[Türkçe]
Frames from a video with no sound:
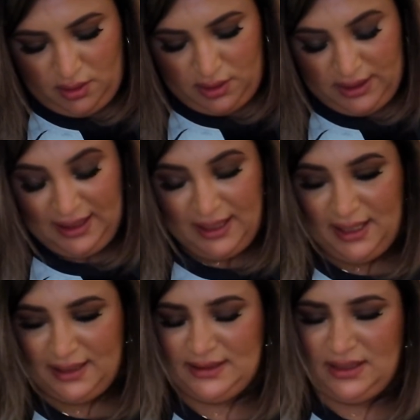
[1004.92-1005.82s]
Ee,
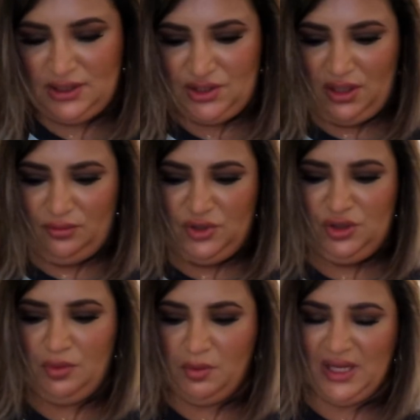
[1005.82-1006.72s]
2 x large
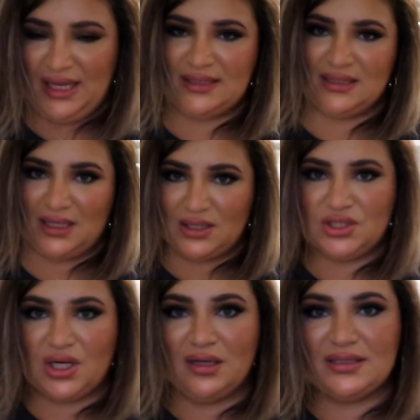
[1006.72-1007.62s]
ama
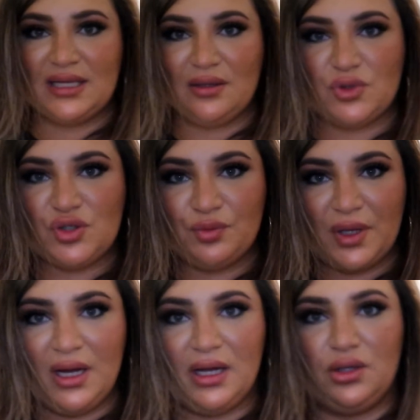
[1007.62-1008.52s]
X'ler
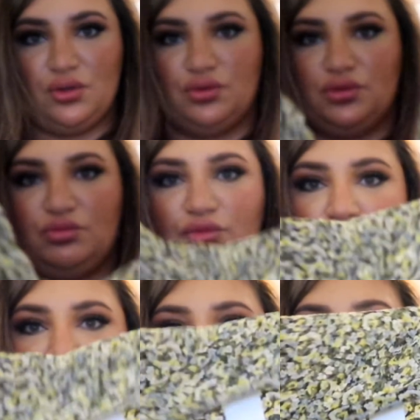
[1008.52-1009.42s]
çalsaymışım daha iyi
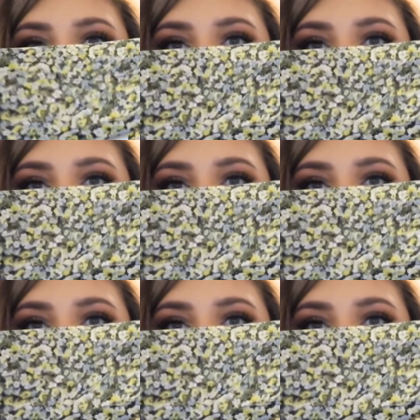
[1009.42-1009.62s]
olurmuş.